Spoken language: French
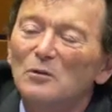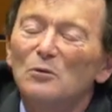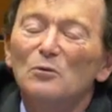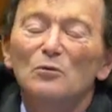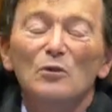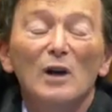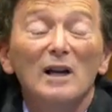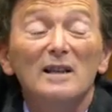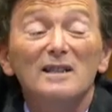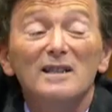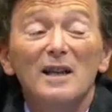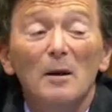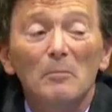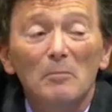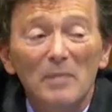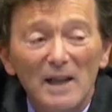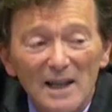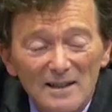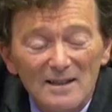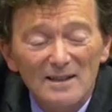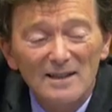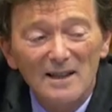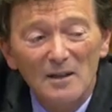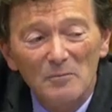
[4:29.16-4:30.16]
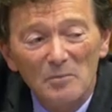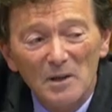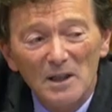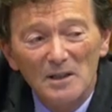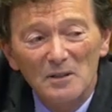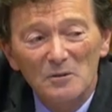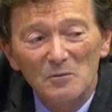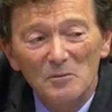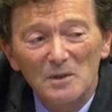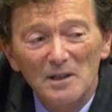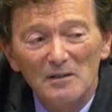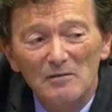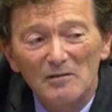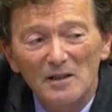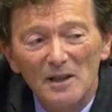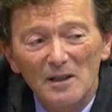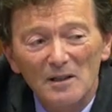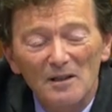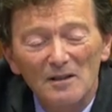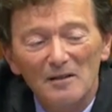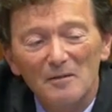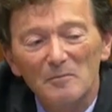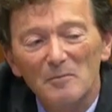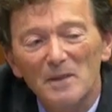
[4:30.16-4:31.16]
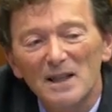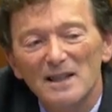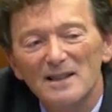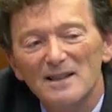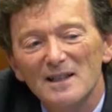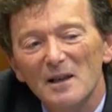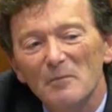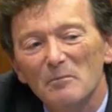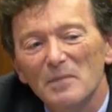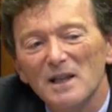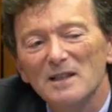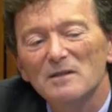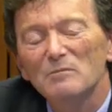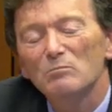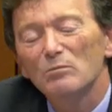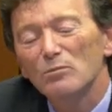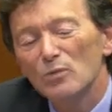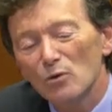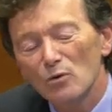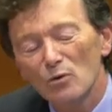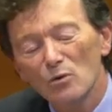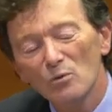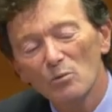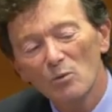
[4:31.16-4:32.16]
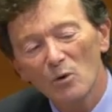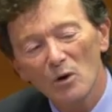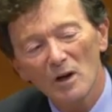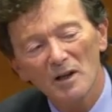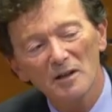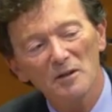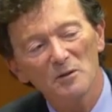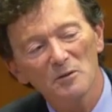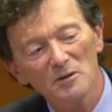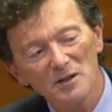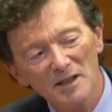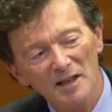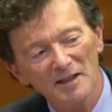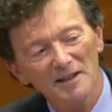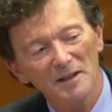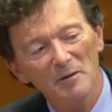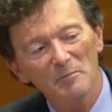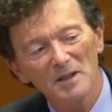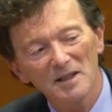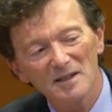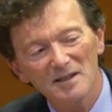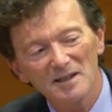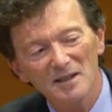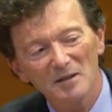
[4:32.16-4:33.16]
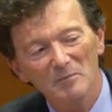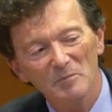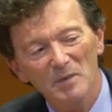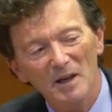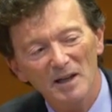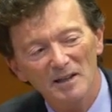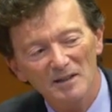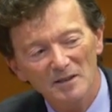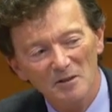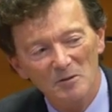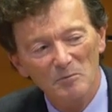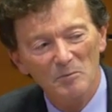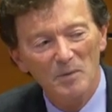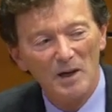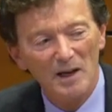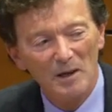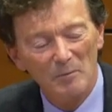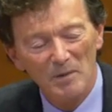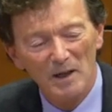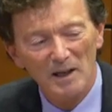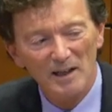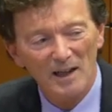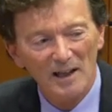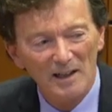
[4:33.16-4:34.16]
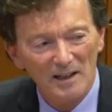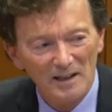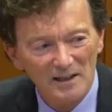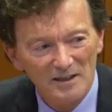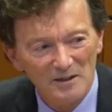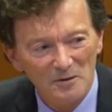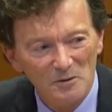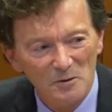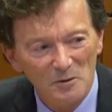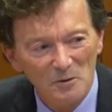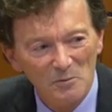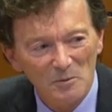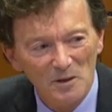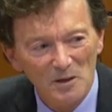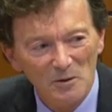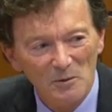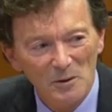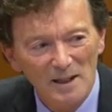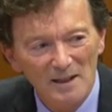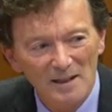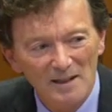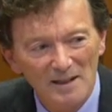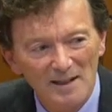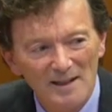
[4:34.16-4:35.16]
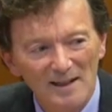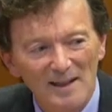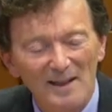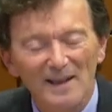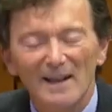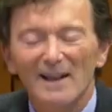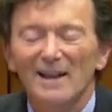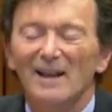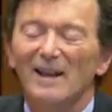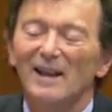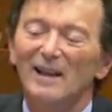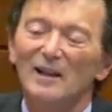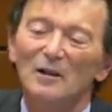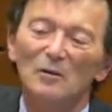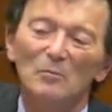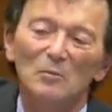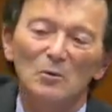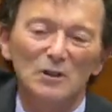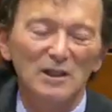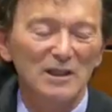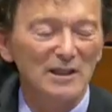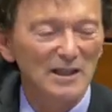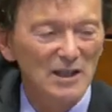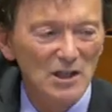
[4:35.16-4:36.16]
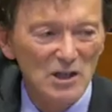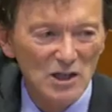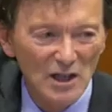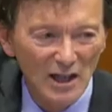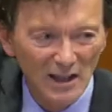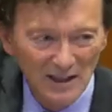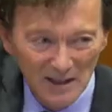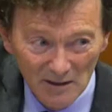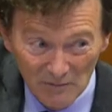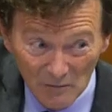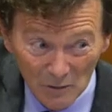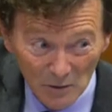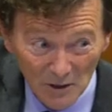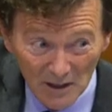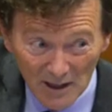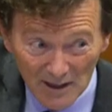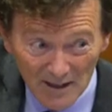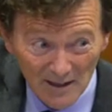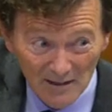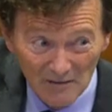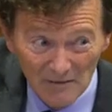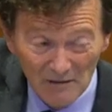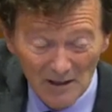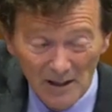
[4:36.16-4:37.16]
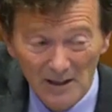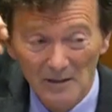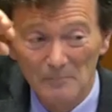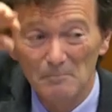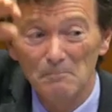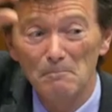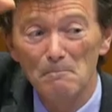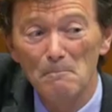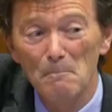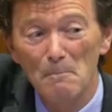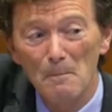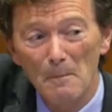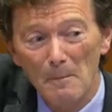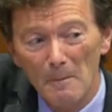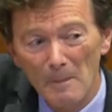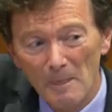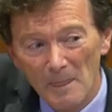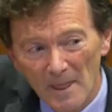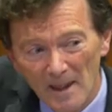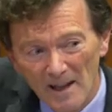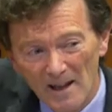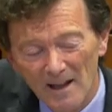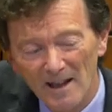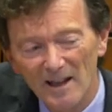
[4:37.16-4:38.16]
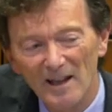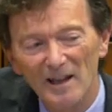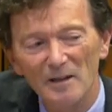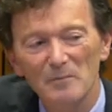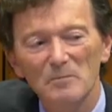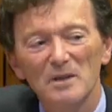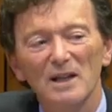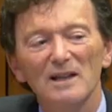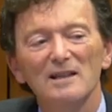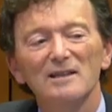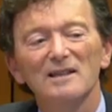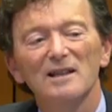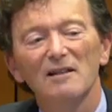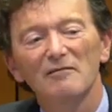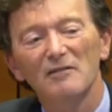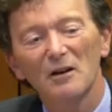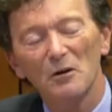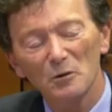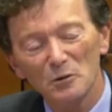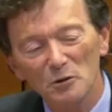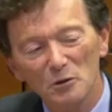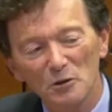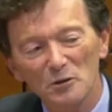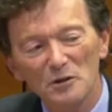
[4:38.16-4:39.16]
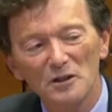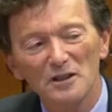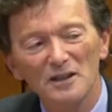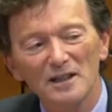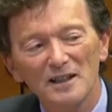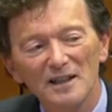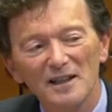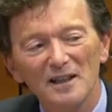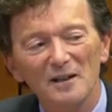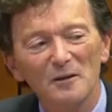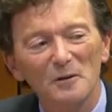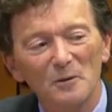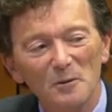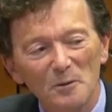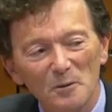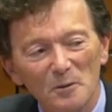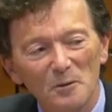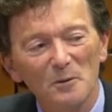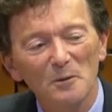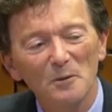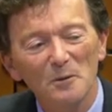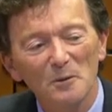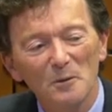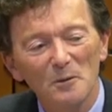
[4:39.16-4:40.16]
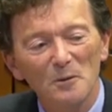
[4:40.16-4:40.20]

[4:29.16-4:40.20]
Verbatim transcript: Et en fait, on voit que ça baisse après 2020, mais ça baisse beaucoup moins que ça n'a baissé, par exemple, après la crise de 2008. Et comme on est déjà à un niveau très élevé, eh bien, ça va entretenir le...